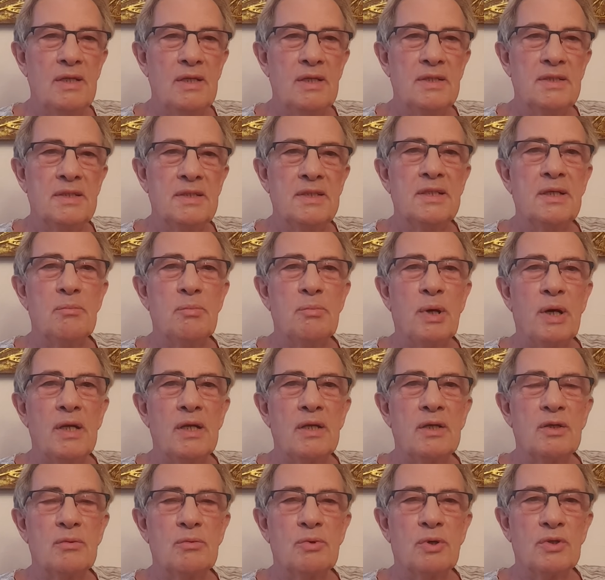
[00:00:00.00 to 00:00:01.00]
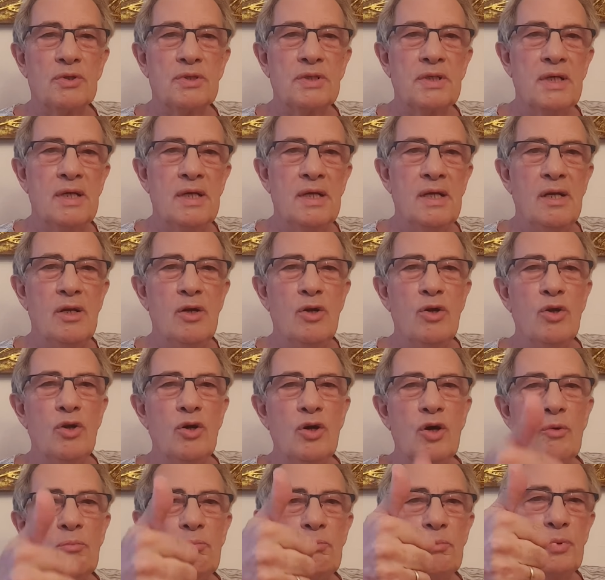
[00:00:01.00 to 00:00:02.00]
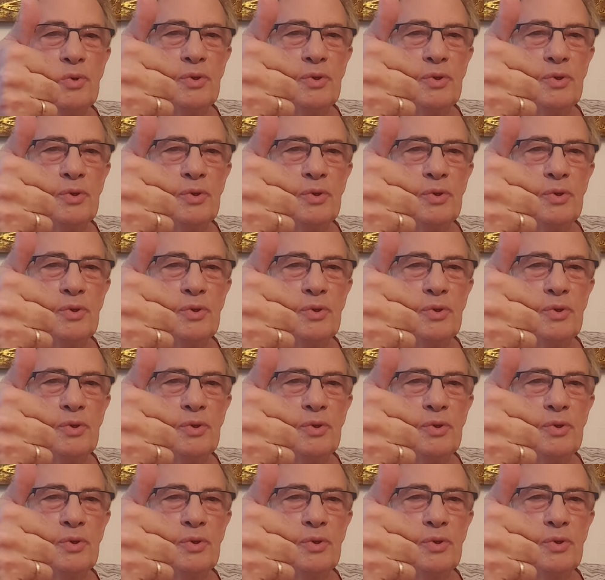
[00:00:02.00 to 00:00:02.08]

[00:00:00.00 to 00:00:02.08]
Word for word: n'hésitez pas à les commenter, le